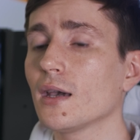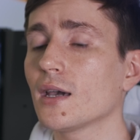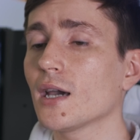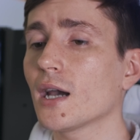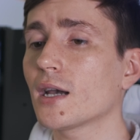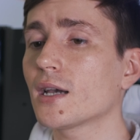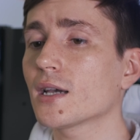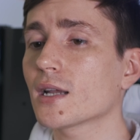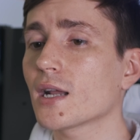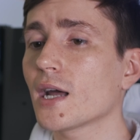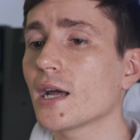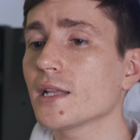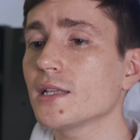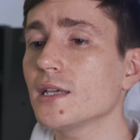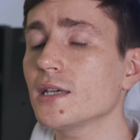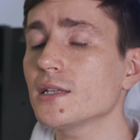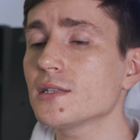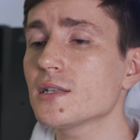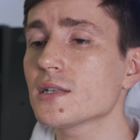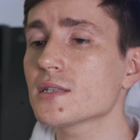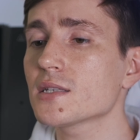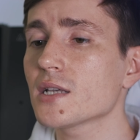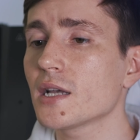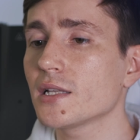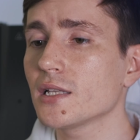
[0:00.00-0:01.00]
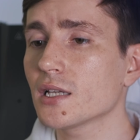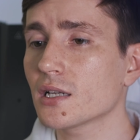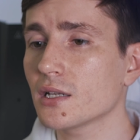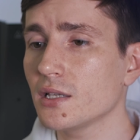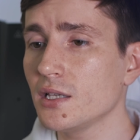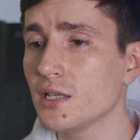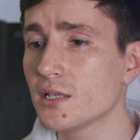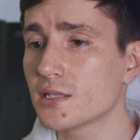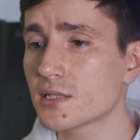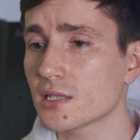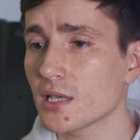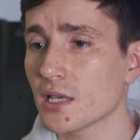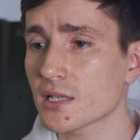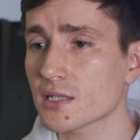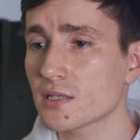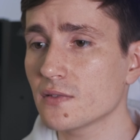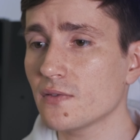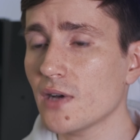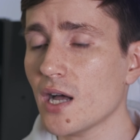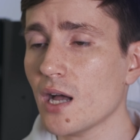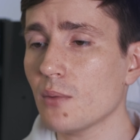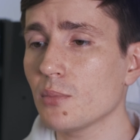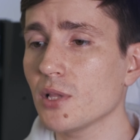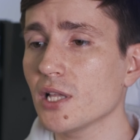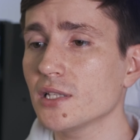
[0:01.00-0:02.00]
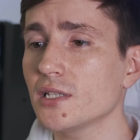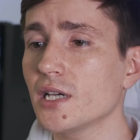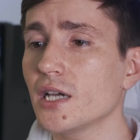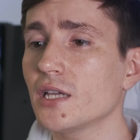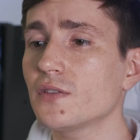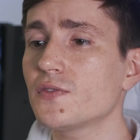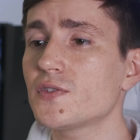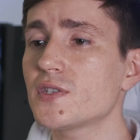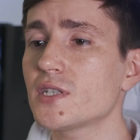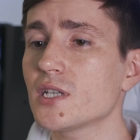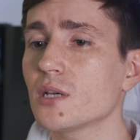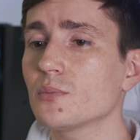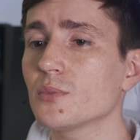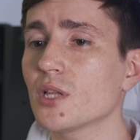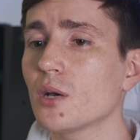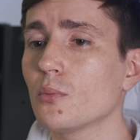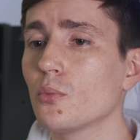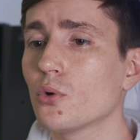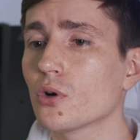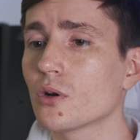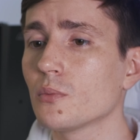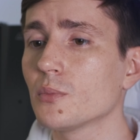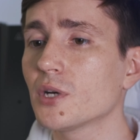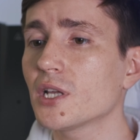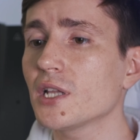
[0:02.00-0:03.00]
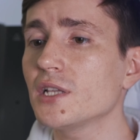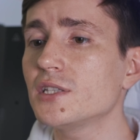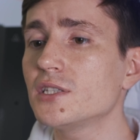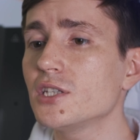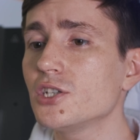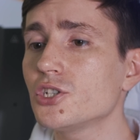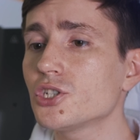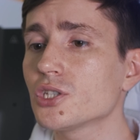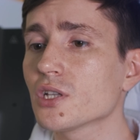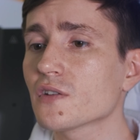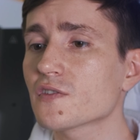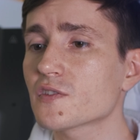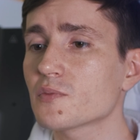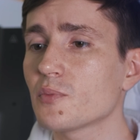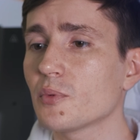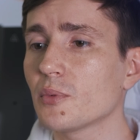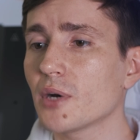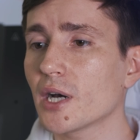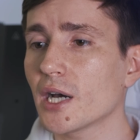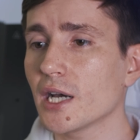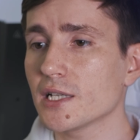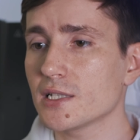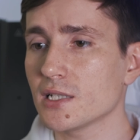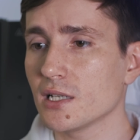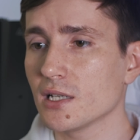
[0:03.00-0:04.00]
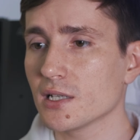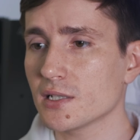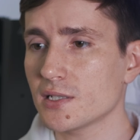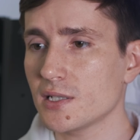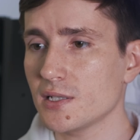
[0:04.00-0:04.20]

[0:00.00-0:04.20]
Как и ранее, дизайнер XS2 обладает всем набором критичных вспомогательных